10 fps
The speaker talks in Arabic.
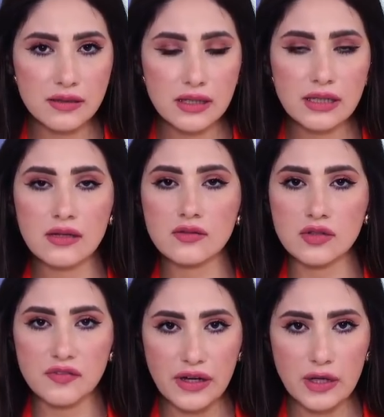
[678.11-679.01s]
ايه كان رد
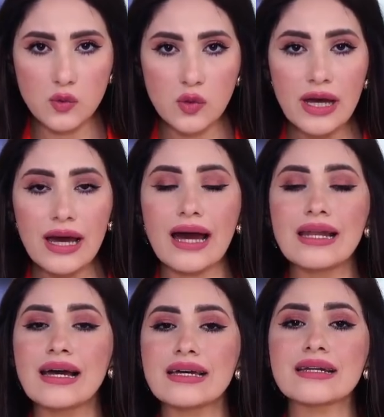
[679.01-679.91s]
فعله طبعا
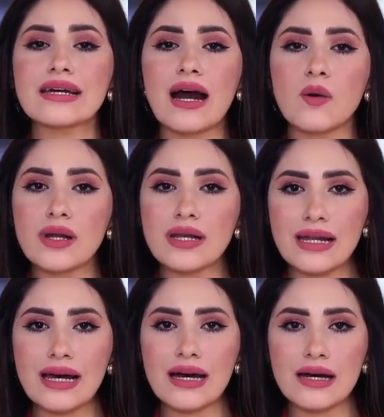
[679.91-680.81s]
هل هيرجع ولا
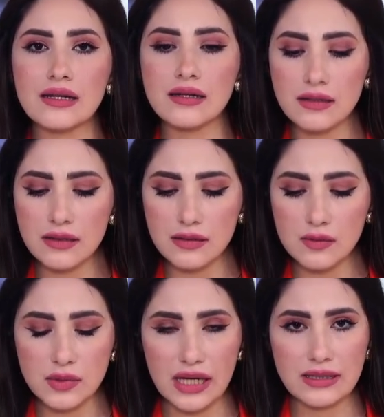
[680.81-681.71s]
لا
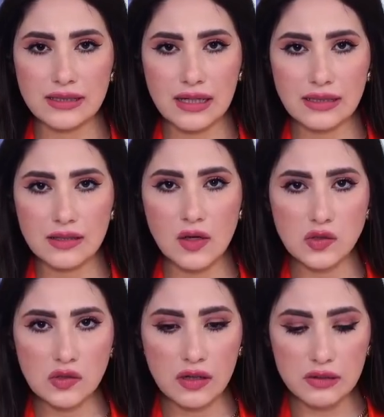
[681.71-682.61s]
يعني اذا كانت دي
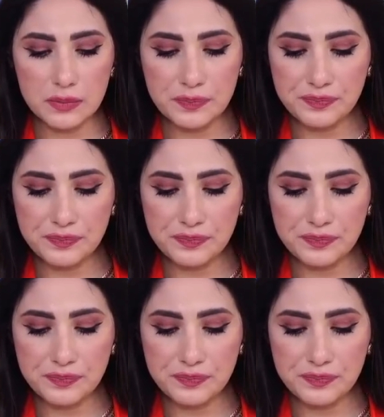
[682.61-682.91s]
لحظه غضب